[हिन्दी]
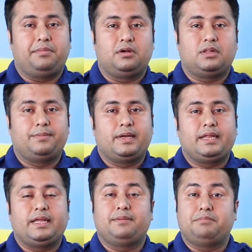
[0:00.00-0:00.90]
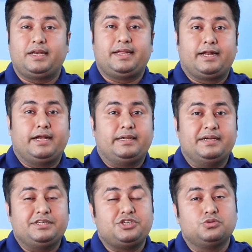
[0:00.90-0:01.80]
अबाउट द मनी एंड मनी
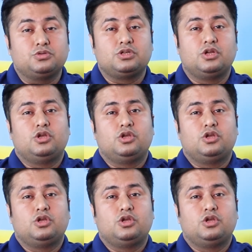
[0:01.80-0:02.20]
रिलेटेड इशूज़